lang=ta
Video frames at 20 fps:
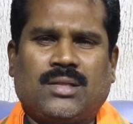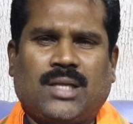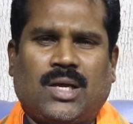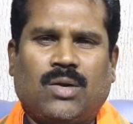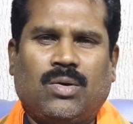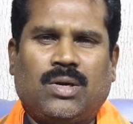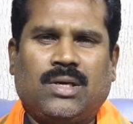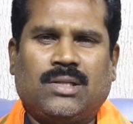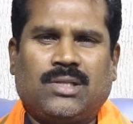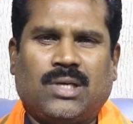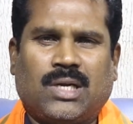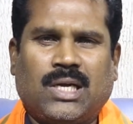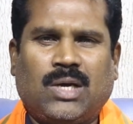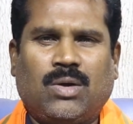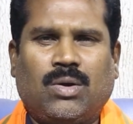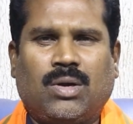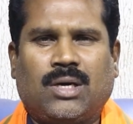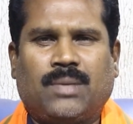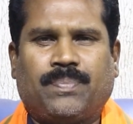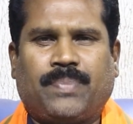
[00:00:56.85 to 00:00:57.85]
தன்னுடைய
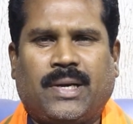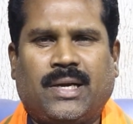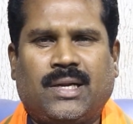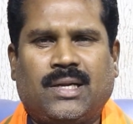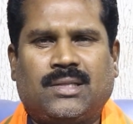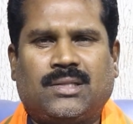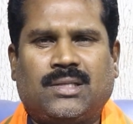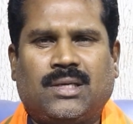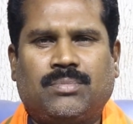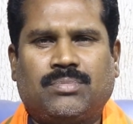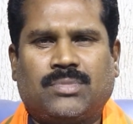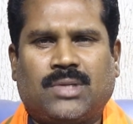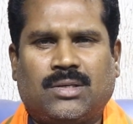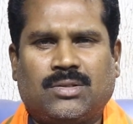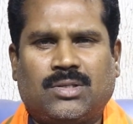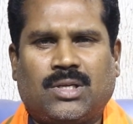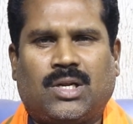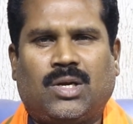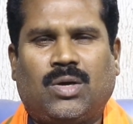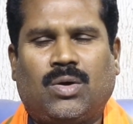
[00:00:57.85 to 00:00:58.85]
திரையுலக பயணத்தையும்
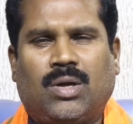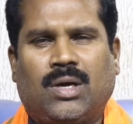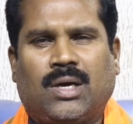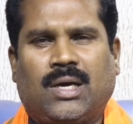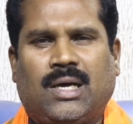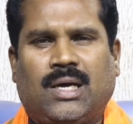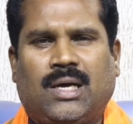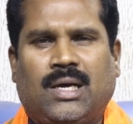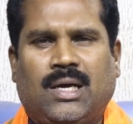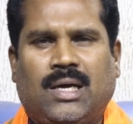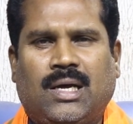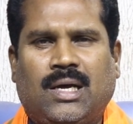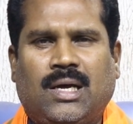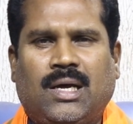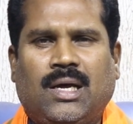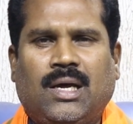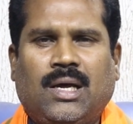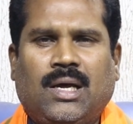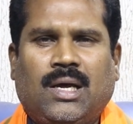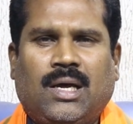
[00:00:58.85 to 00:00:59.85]
தன் திரையுலக
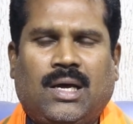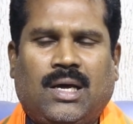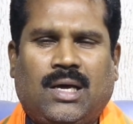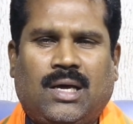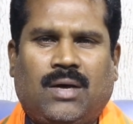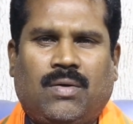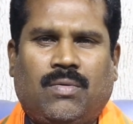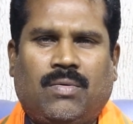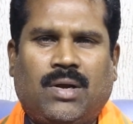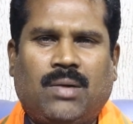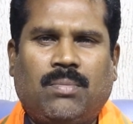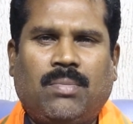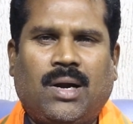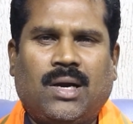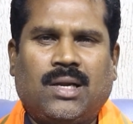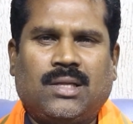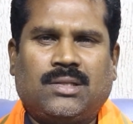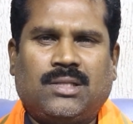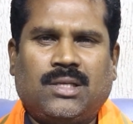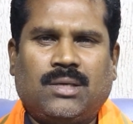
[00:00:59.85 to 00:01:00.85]

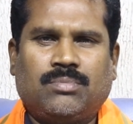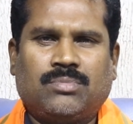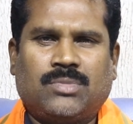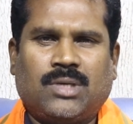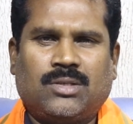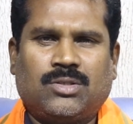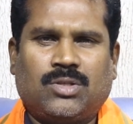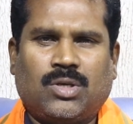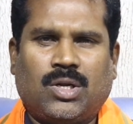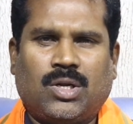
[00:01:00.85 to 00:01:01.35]
வருமானத்தையும் தன்